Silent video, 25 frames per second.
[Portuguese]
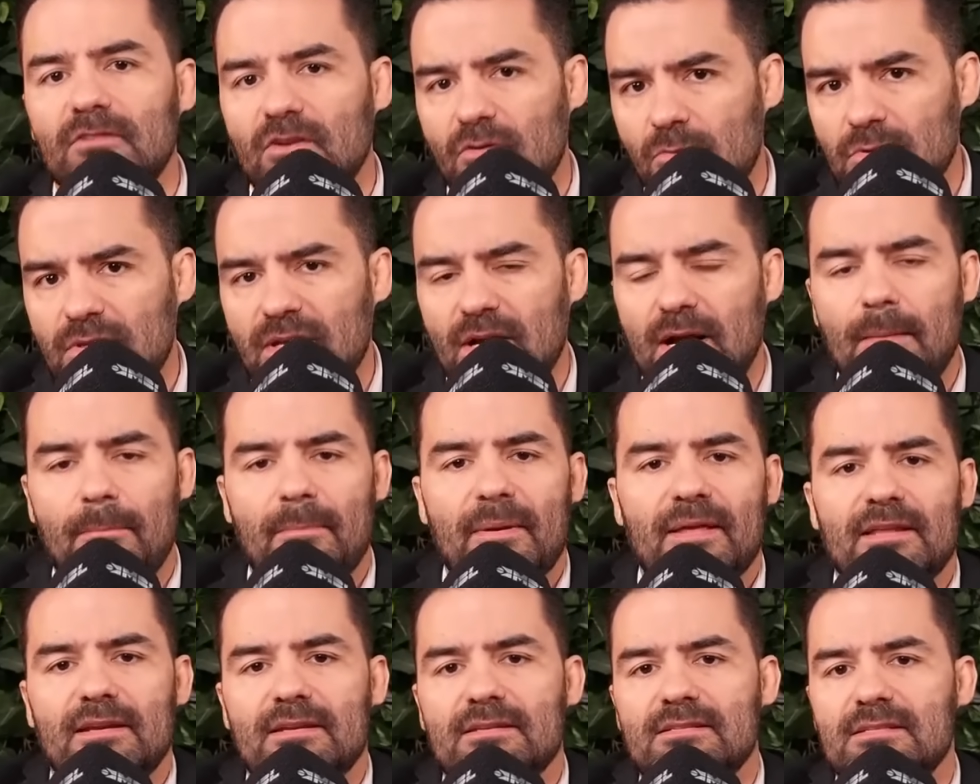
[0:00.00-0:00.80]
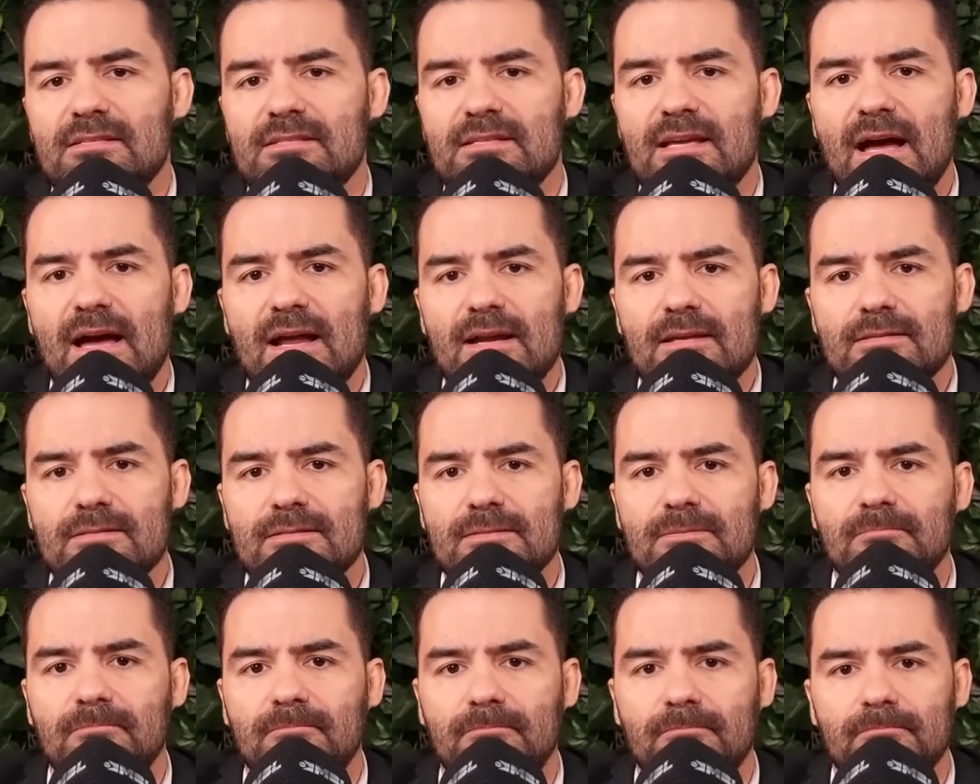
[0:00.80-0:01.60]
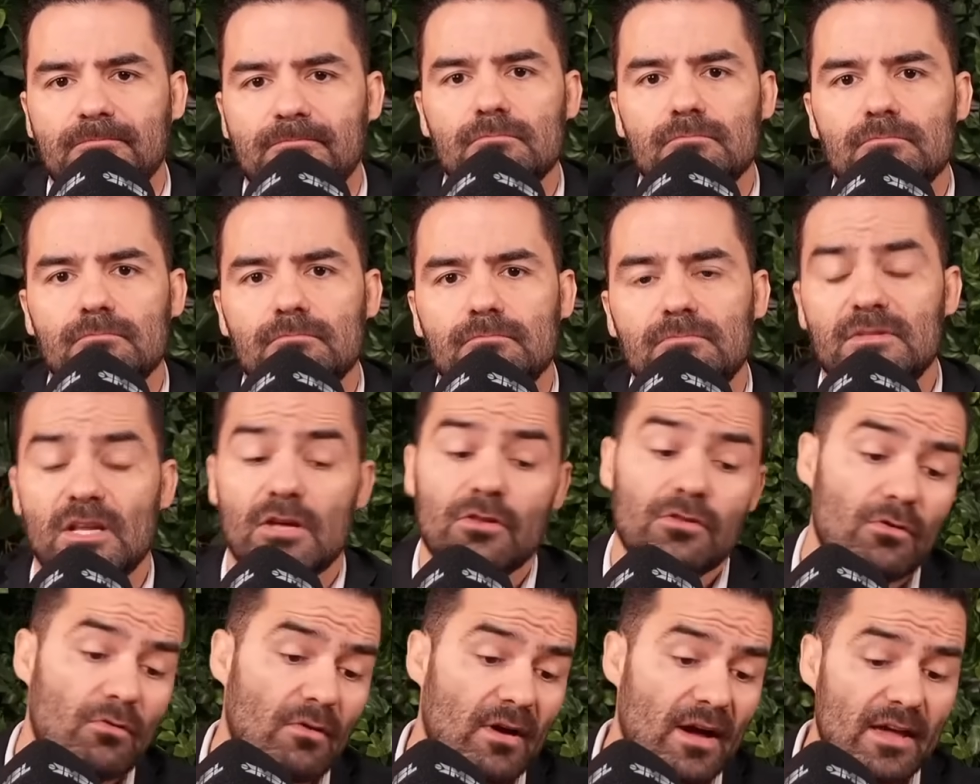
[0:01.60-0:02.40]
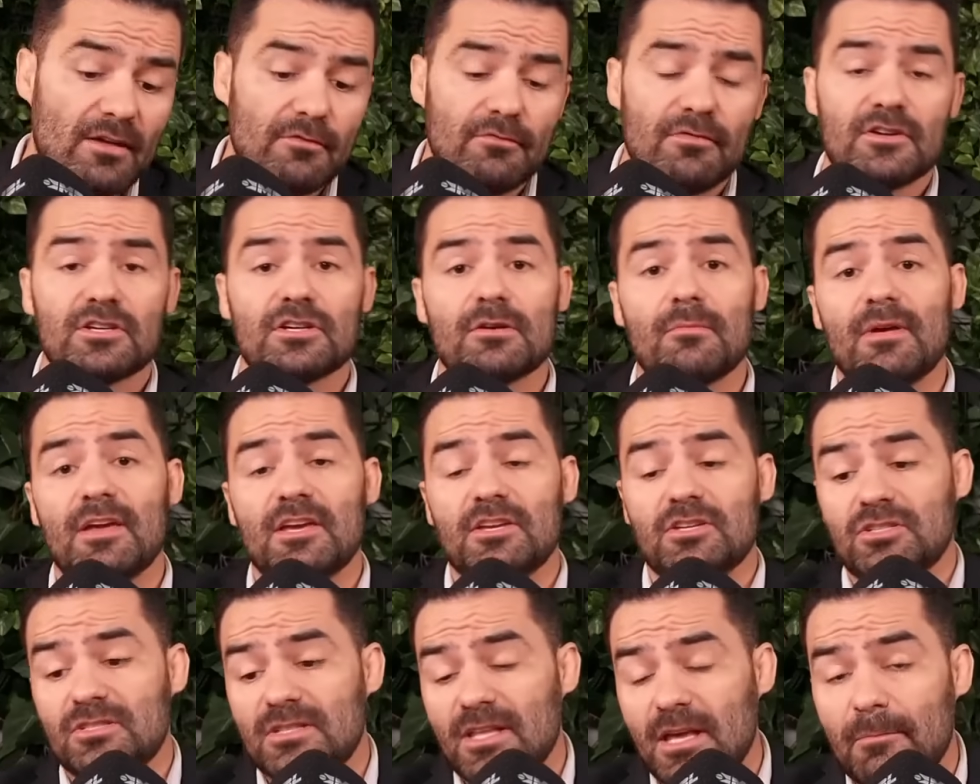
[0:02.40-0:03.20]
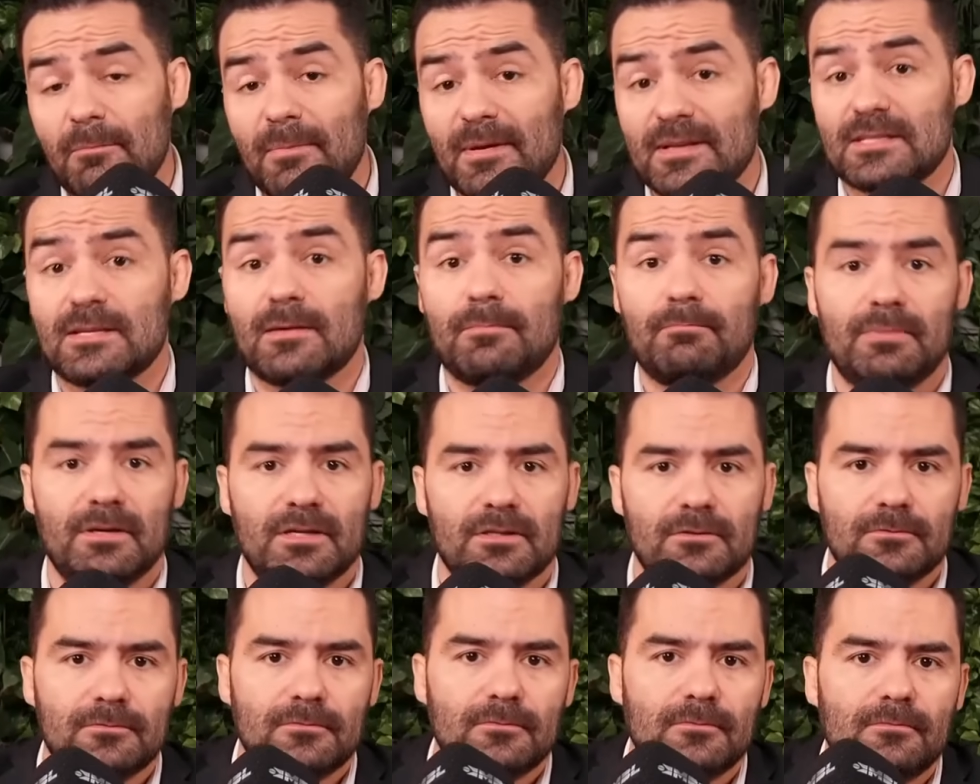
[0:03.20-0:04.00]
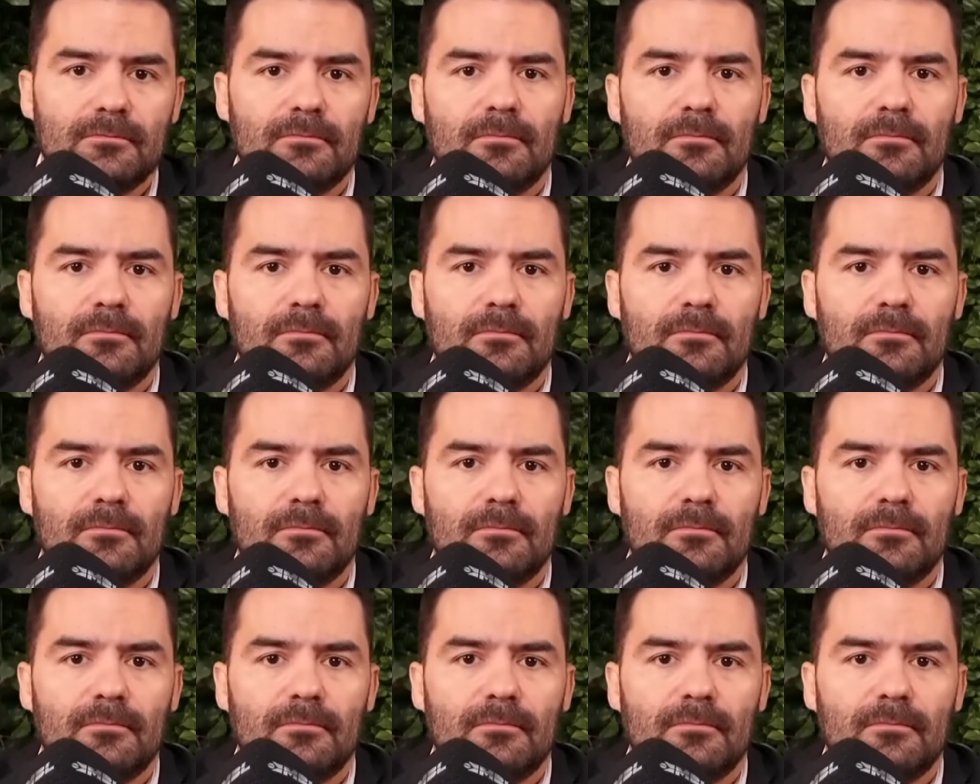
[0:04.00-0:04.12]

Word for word: Vamos tacar pedra nesses caras? Não, não. Aí veja bem, a gente tem que passar pano.